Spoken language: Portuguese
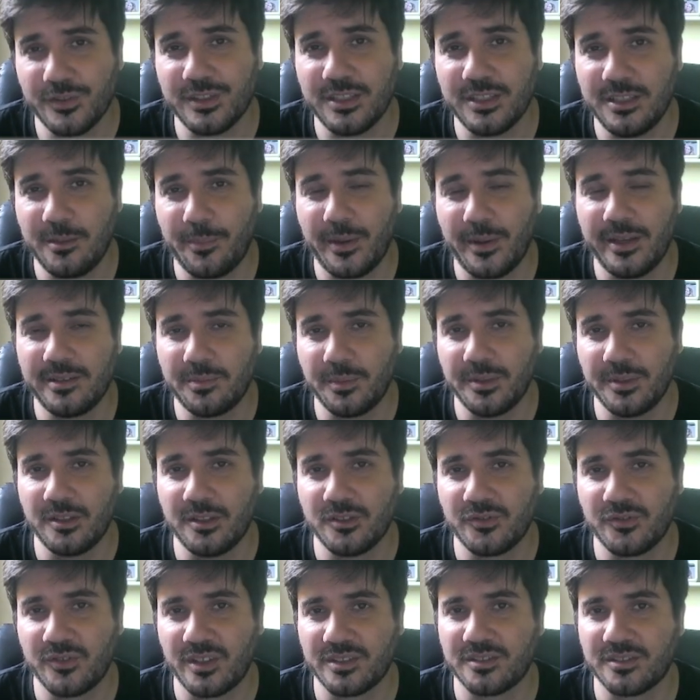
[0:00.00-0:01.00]
o sino para receber
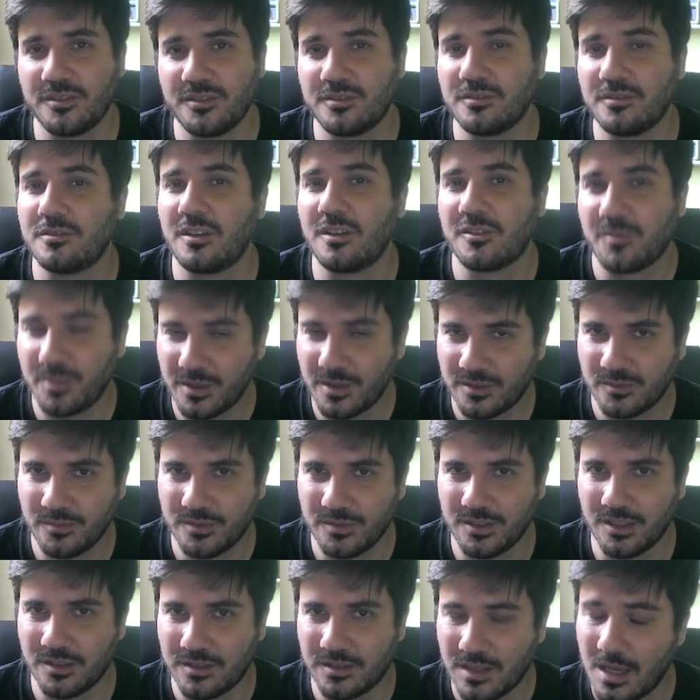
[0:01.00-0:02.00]
notificações dos nossos
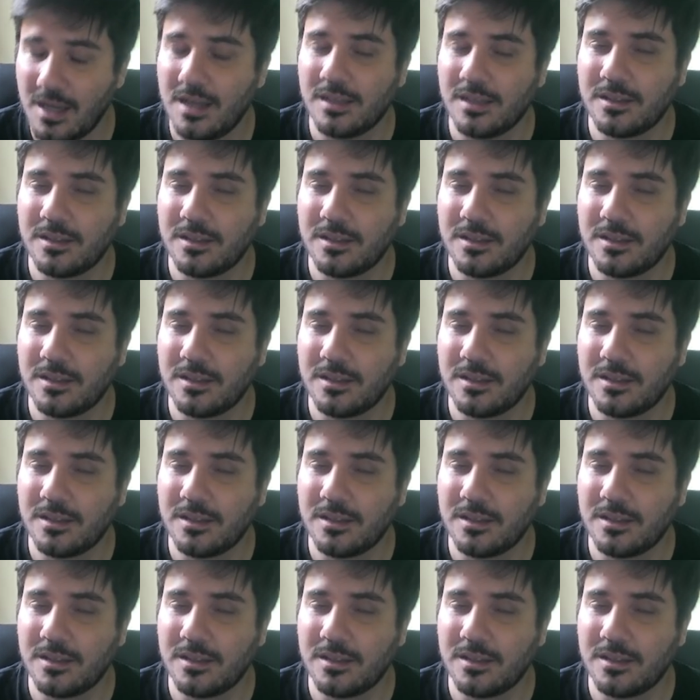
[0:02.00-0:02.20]
próximos vídeos.